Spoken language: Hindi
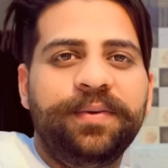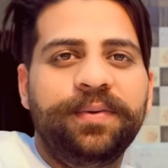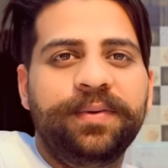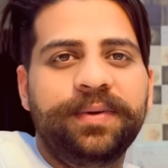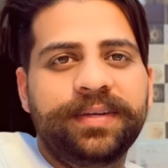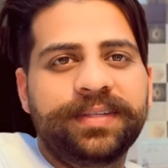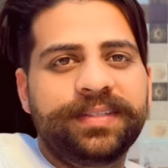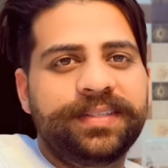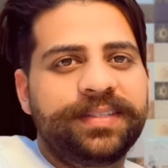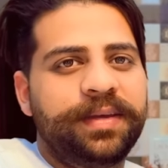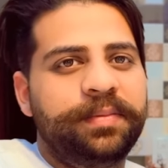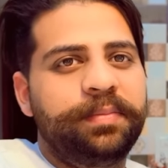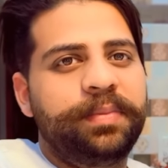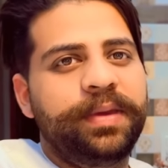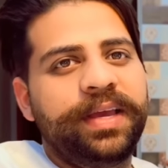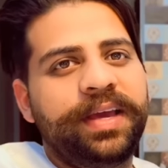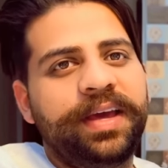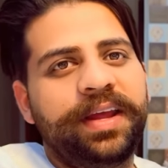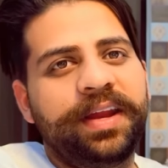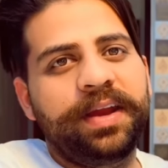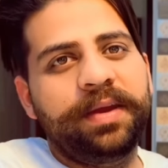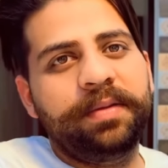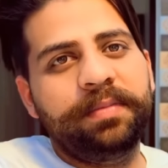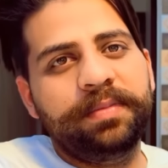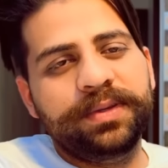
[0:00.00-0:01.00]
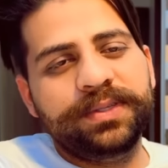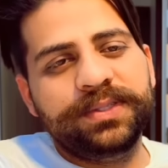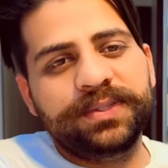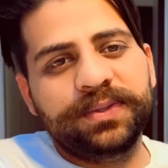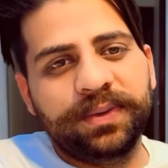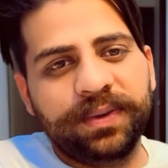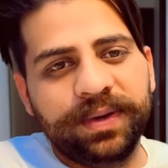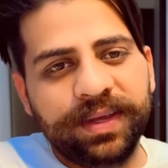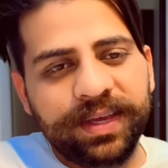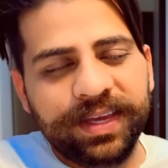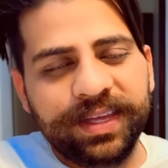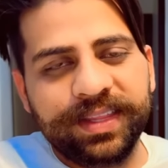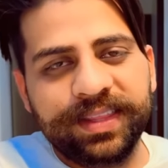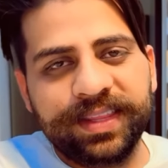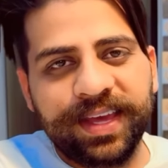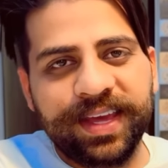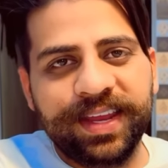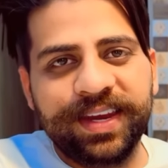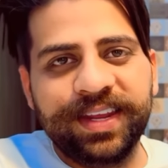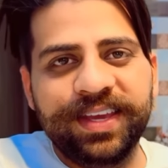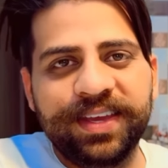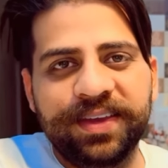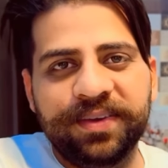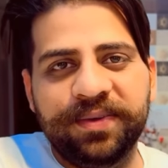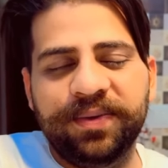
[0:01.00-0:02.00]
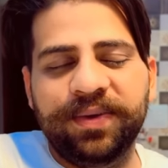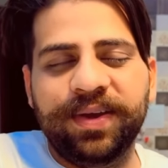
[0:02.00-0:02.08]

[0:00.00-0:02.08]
और सभी कर रहे हैं बस सोने की तैयारी